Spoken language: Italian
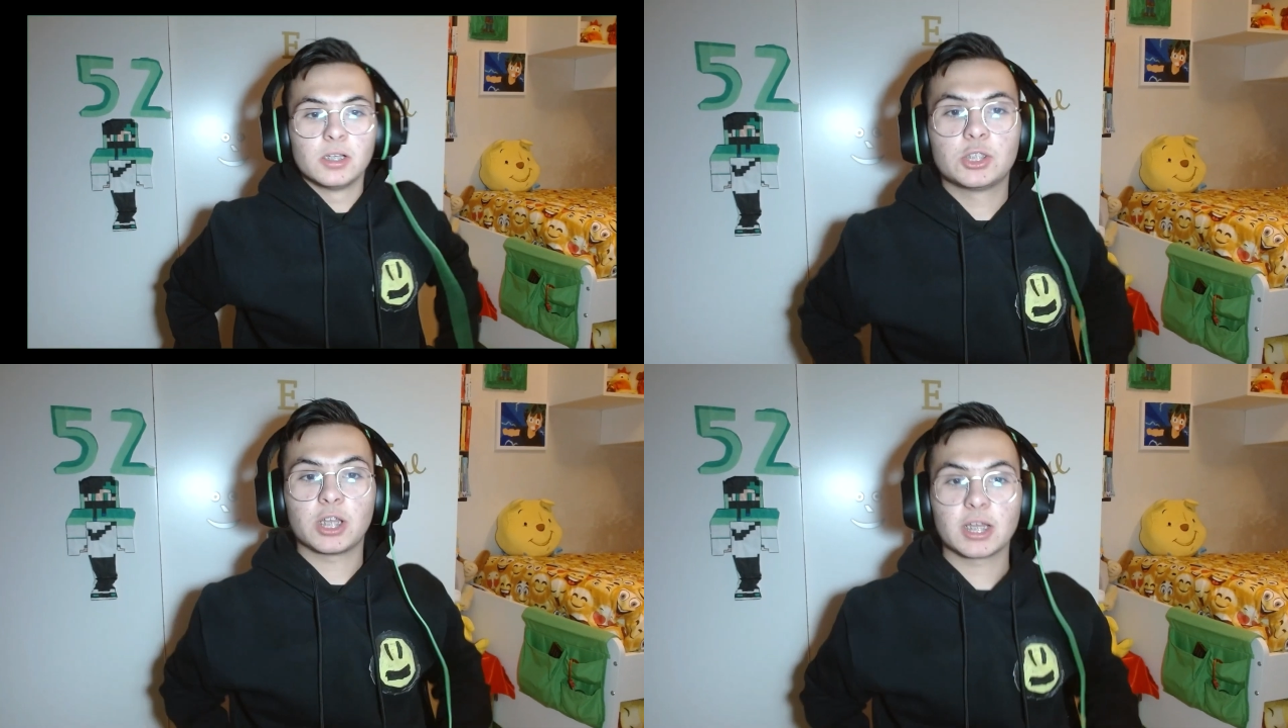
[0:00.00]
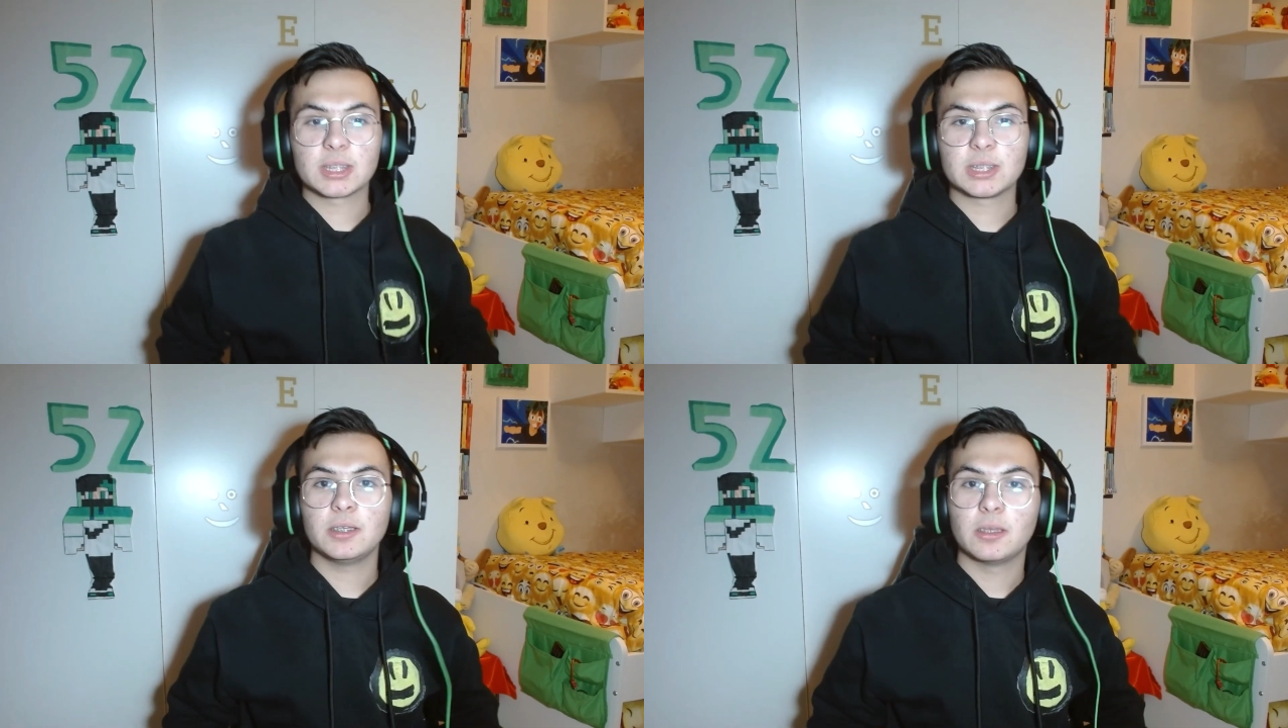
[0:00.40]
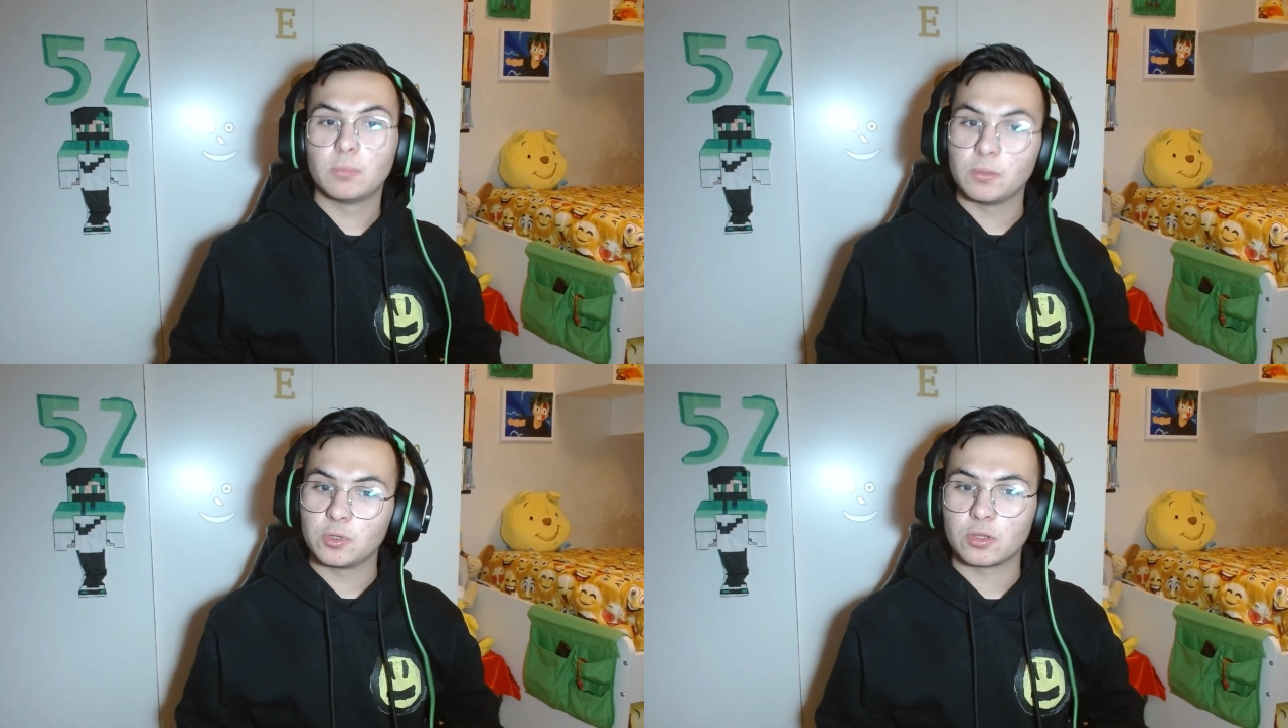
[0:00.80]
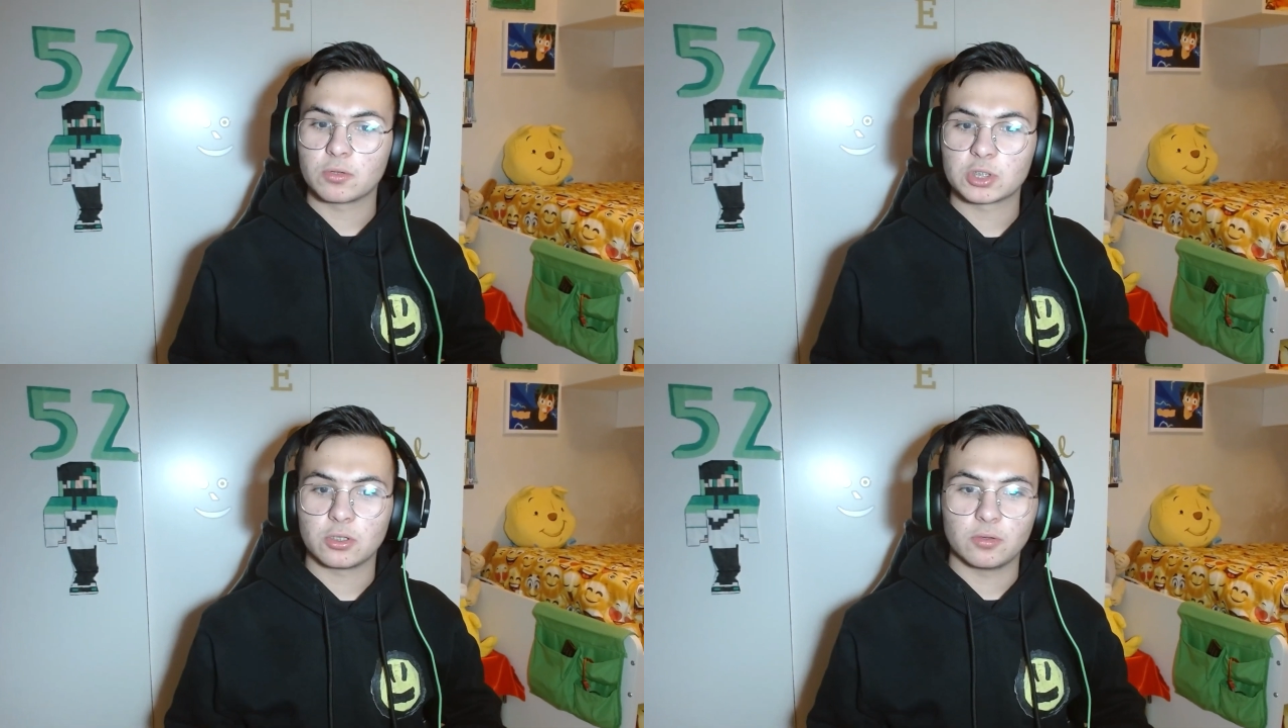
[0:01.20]
Ciao ragazzi e benvenuti in
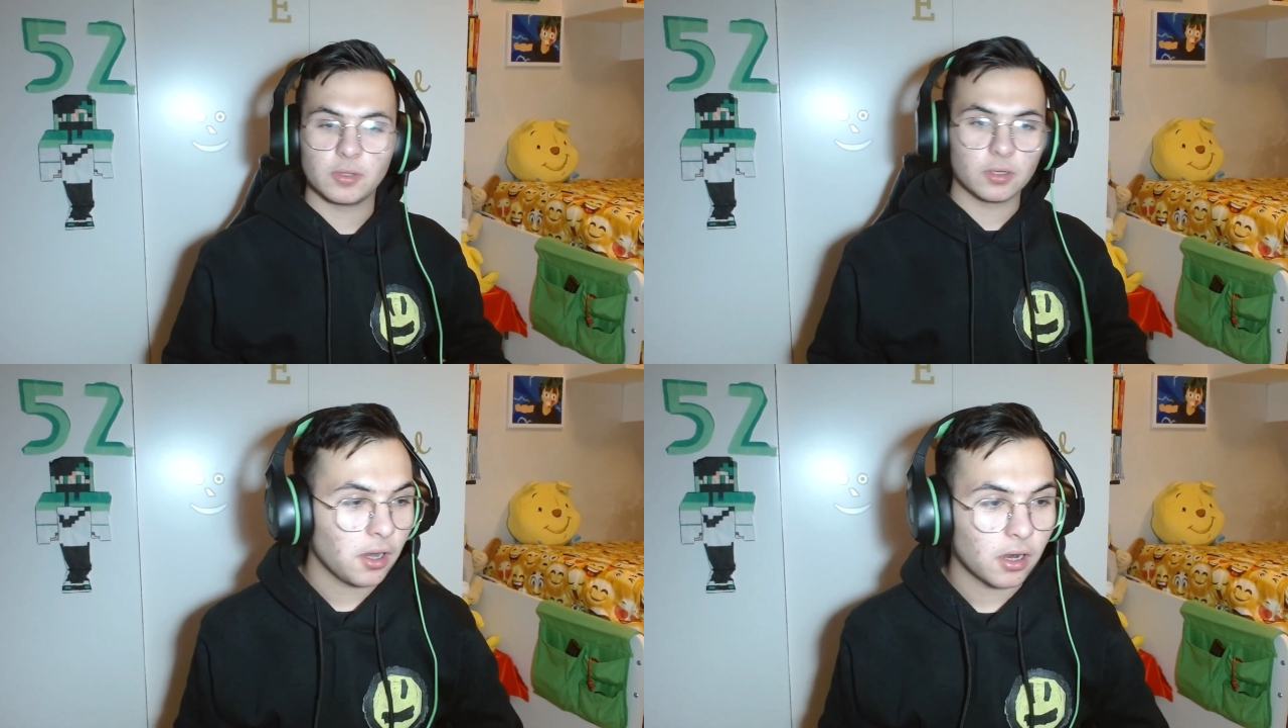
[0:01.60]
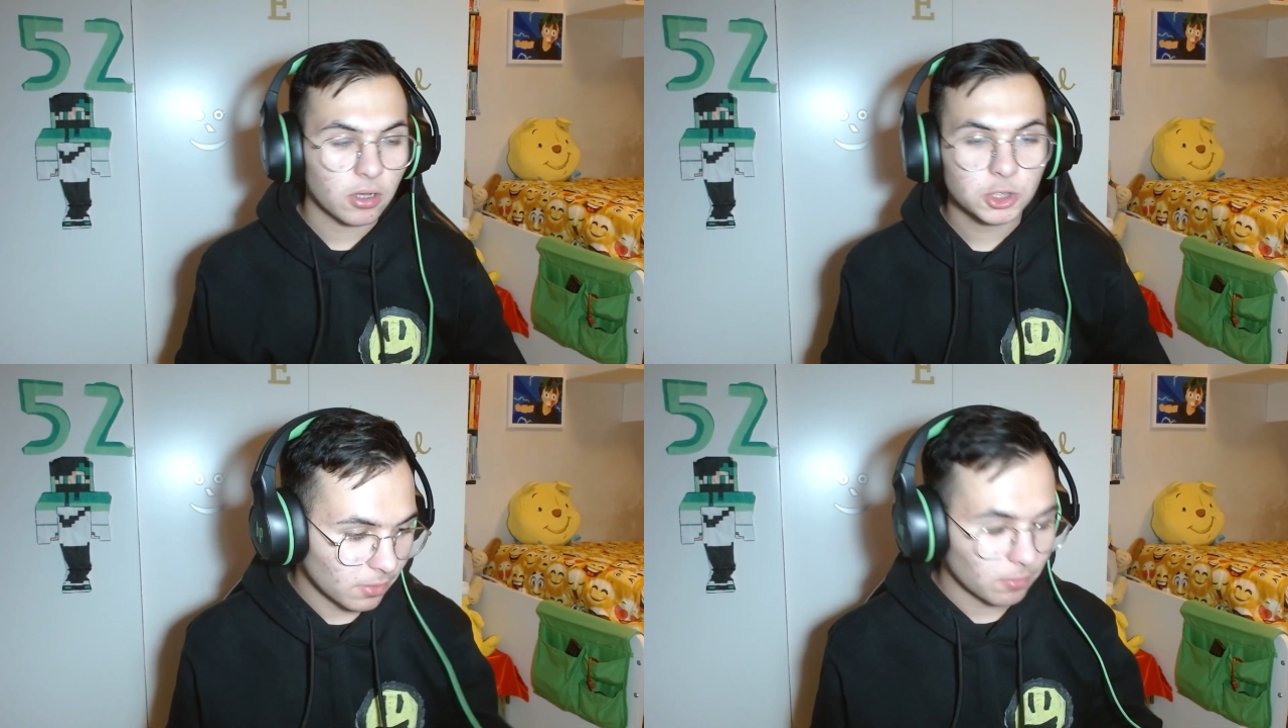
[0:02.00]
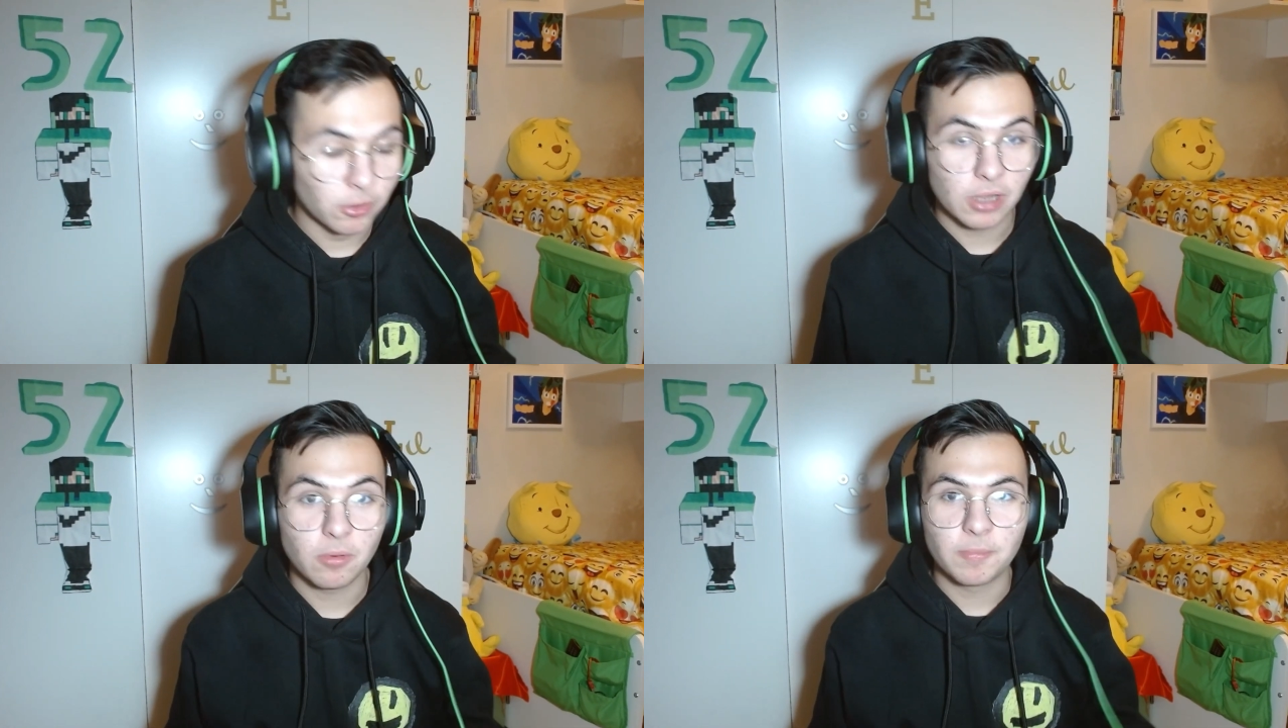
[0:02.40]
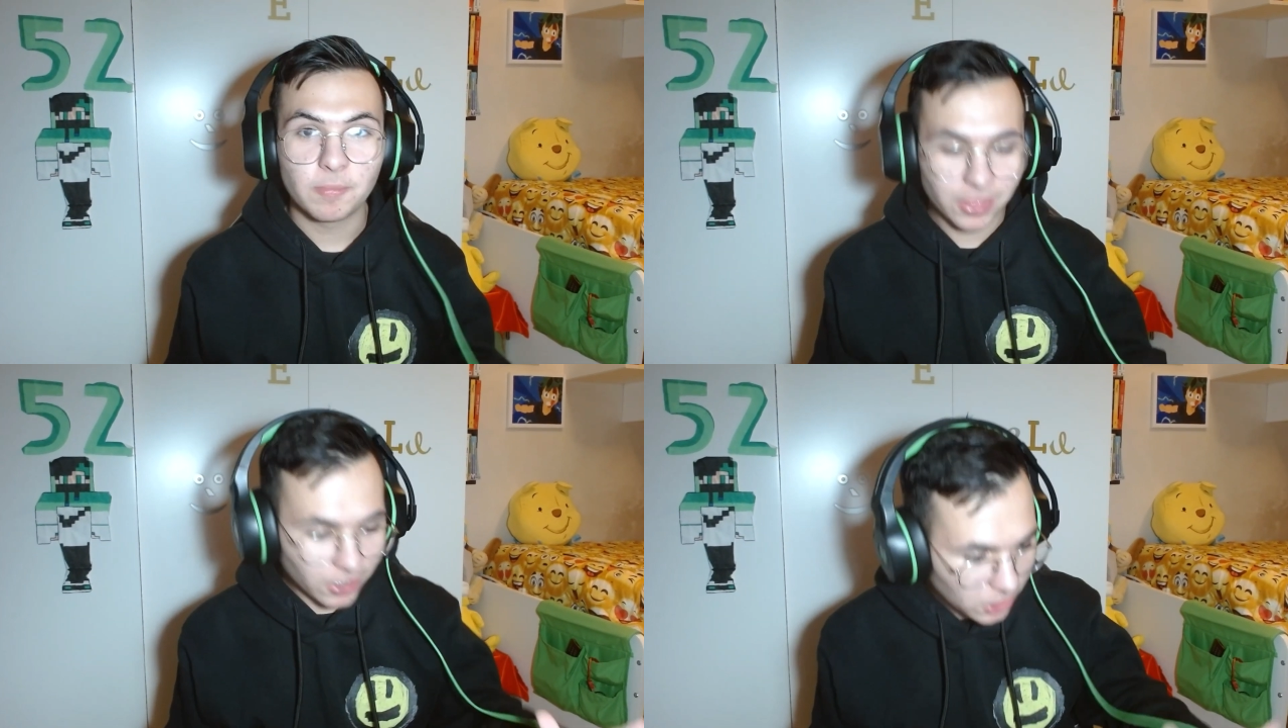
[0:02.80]
questo nuovo video Oggi volevo
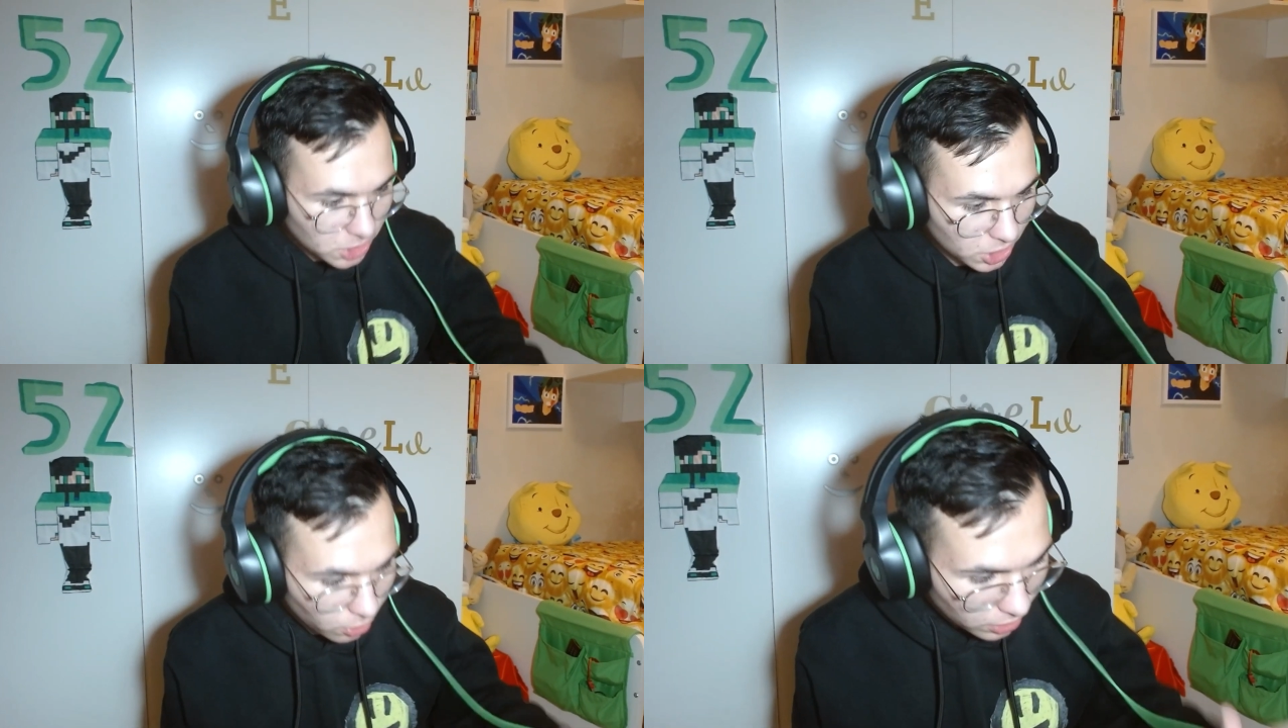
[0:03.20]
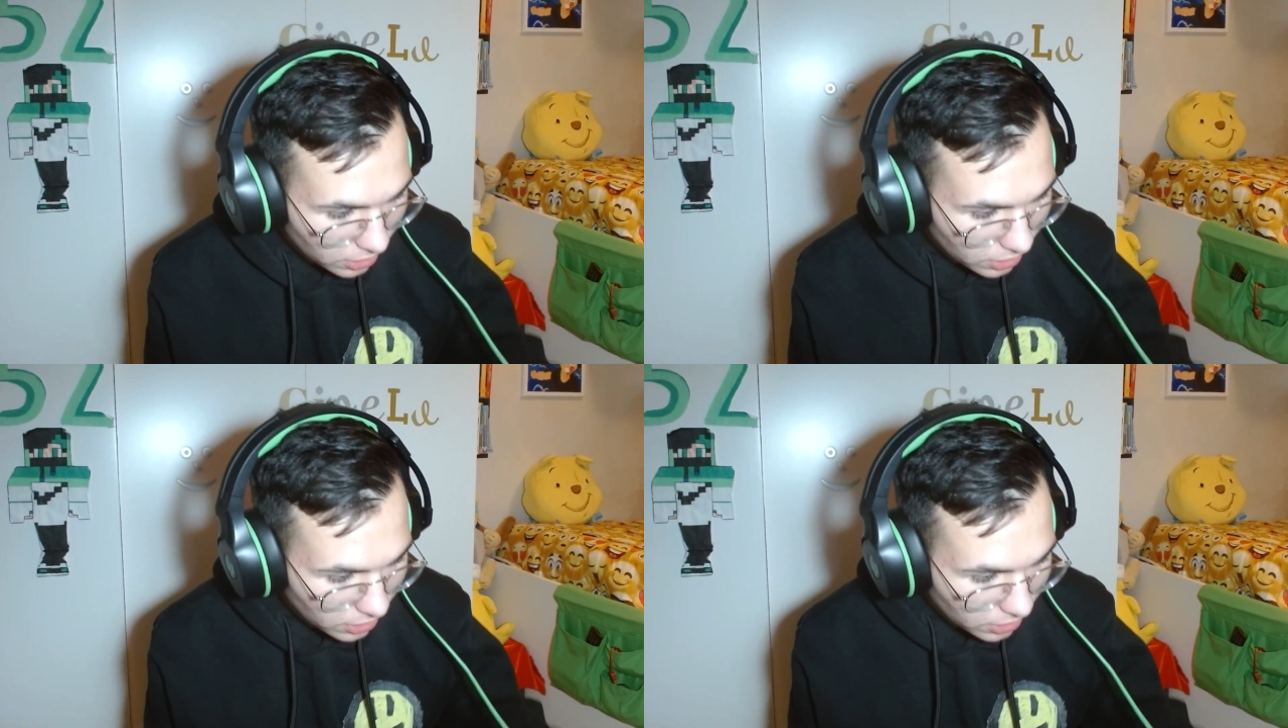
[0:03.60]
prendere in giro i